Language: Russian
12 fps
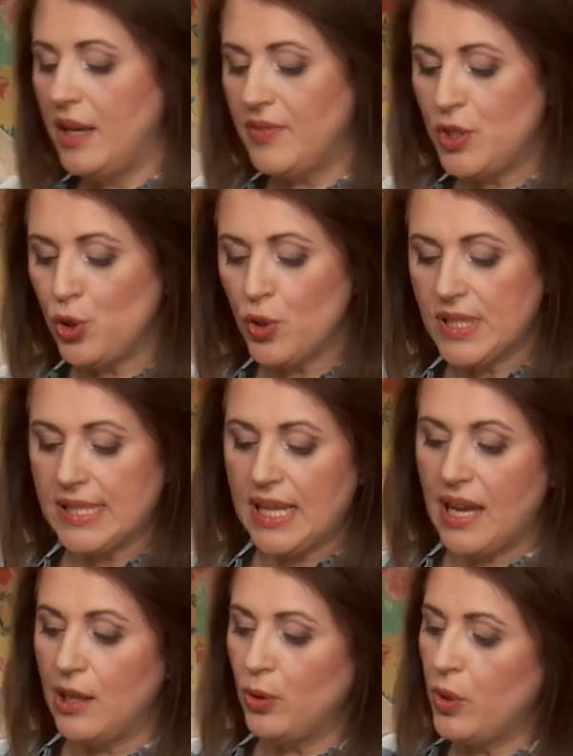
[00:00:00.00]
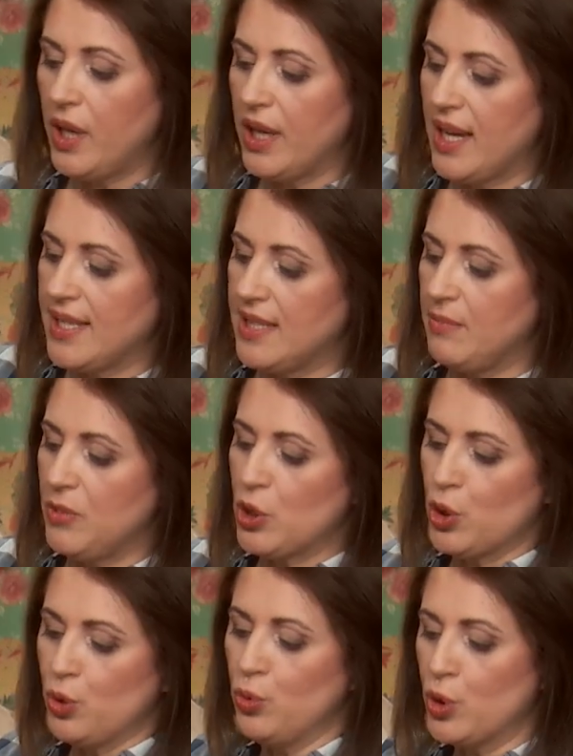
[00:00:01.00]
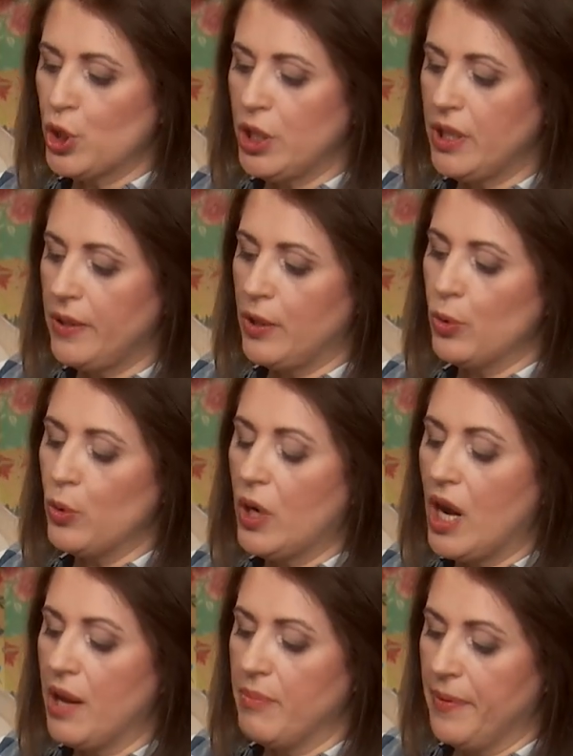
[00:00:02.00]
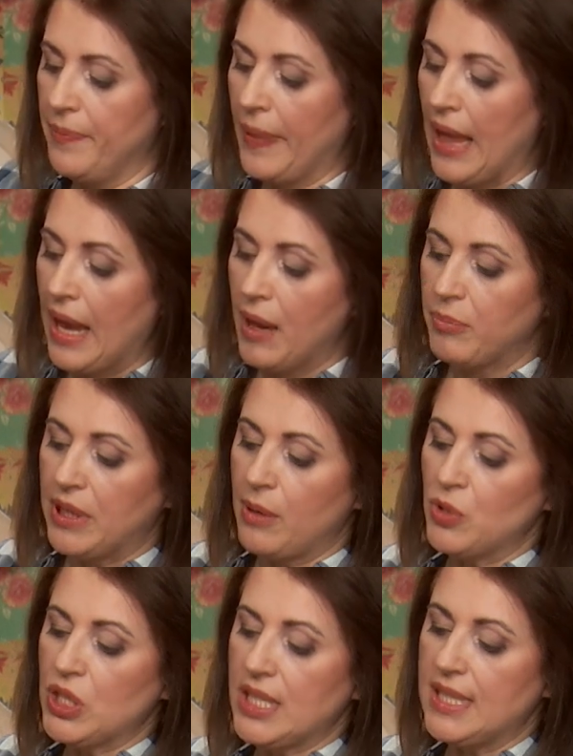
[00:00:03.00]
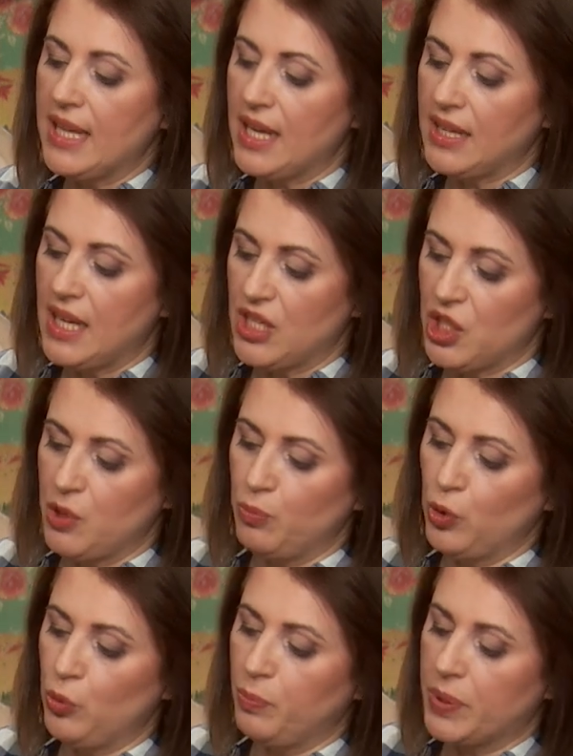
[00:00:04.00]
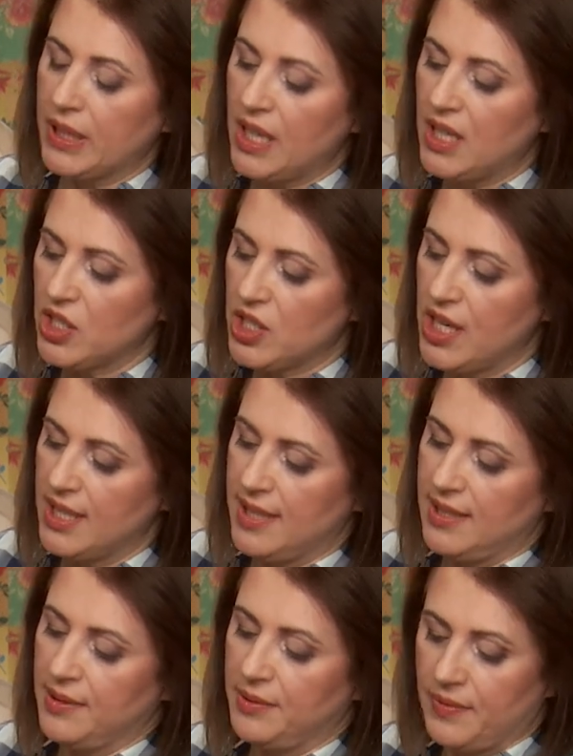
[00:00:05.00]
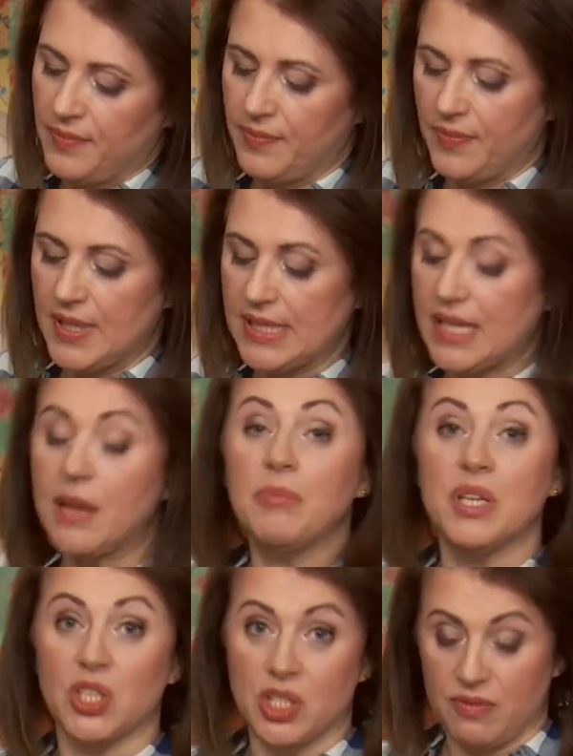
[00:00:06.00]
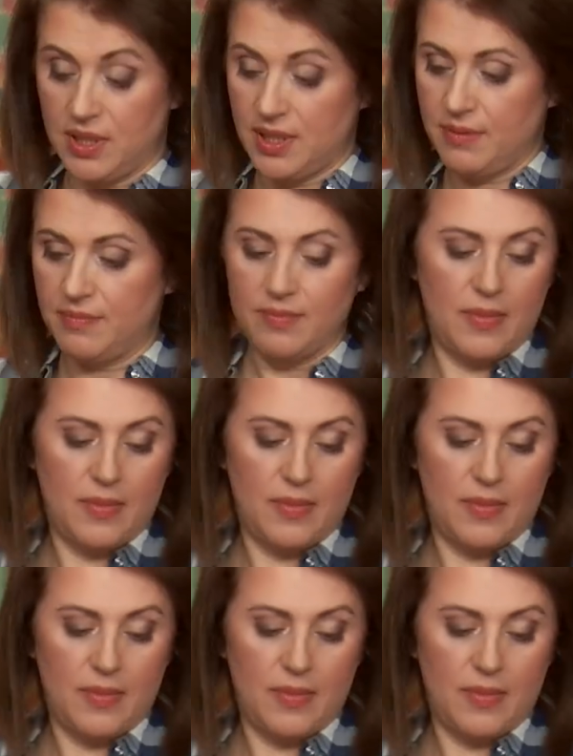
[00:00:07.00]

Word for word: И все остальное я замешу уже руками. Потому что если я дальше буду продолжать замешивать